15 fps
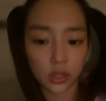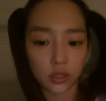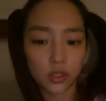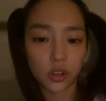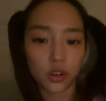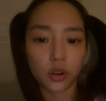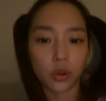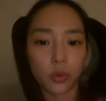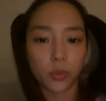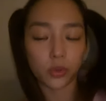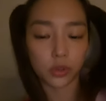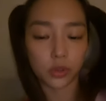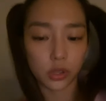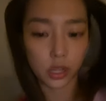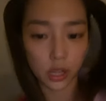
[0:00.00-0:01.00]
난 저런 거
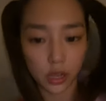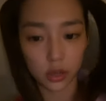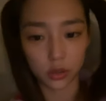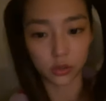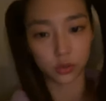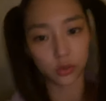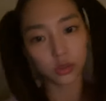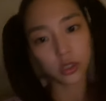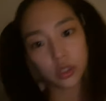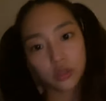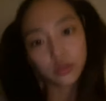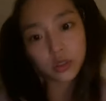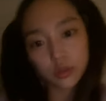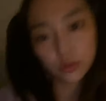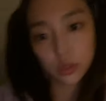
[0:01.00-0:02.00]
못해요.
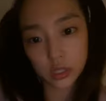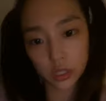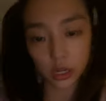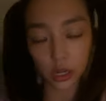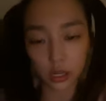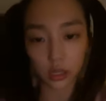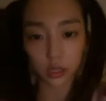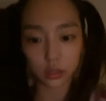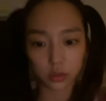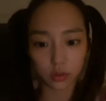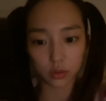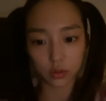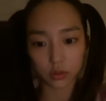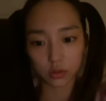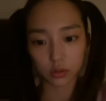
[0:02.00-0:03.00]
손재주가 좋지가 않아서.